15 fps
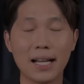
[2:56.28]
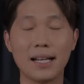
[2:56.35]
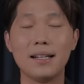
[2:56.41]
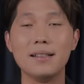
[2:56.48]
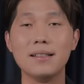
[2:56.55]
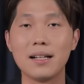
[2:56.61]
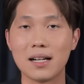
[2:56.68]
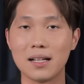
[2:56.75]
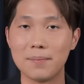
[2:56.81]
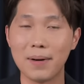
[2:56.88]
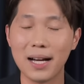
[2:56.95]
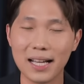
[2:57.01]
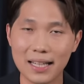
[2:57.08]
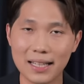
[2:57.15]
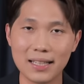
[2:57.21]
กันหรือ
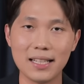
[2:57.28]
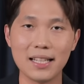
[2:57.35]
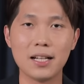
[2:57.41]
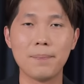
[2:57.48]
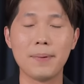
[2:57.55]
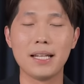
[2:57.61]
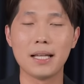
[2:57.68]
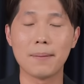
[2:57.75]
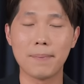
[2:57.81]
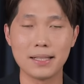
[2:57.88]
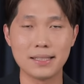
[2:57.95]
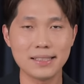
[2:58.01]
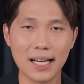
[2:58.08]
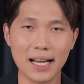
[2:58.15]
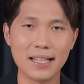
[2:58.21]
ไม่นี่ก็เป็นอีก
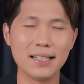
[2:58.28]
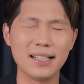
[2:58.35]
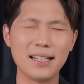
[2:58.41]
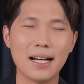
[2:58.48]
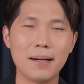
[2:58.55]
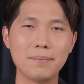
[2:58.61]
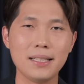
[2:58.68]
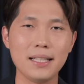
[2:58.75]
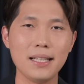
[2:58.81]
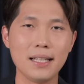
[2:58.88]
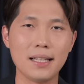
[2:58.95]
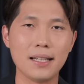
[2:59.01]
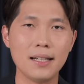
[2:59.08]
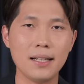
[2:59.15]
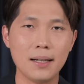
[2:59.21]
ปัจจัยนึงครับที่
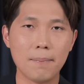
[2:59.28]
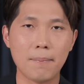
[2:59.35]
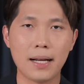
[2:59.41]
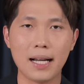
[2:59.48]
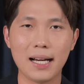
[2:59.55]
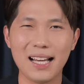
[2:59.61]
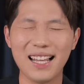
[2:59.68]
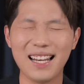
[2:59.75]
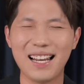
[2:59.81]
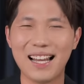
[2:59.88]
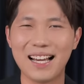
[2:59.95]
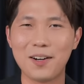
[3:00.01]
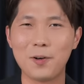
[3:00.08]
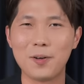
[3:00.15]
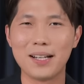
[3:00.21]
พนักงานห
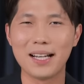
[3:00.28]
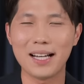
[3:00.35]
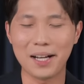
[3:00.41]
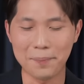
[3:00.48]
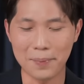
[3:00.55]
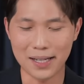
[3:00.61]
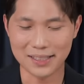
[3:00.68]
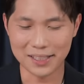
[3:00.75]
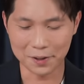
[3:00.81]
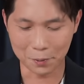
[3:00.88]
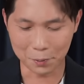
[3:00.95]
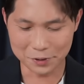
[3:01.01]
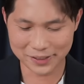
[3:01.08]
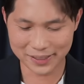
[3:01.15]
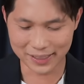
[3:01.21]
ลายๆคนนะครับอาจจะ
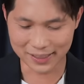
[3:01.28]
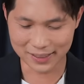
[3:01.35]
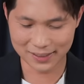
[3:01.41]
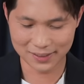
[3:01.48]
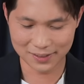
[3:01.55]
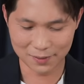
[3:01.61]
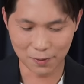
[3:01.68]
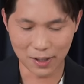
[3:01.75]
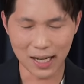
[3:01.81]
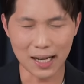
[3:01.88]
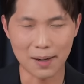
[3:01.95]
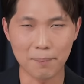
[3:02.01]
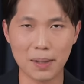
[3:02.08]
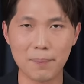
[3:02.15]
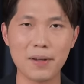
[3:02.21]
รู้สึกว่า
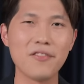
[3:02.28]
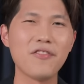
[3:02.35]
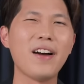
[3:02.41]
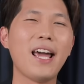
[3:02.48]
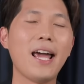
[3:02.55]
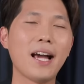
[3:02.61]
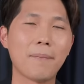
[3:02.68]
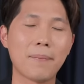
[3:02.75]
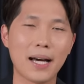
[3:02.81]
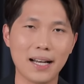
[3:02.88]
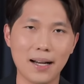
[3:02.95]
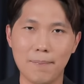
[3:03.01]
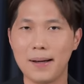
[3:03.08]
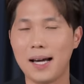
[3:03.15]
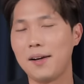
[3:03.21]
มันไม่แฟร์กับกา
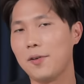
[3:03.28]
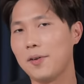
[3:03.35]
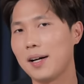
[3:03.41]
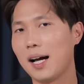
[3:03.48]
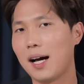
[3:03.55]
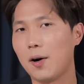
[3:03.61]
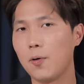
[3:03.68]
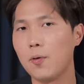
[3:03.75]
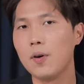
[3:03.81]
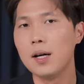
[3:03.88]
รทำงานของเขา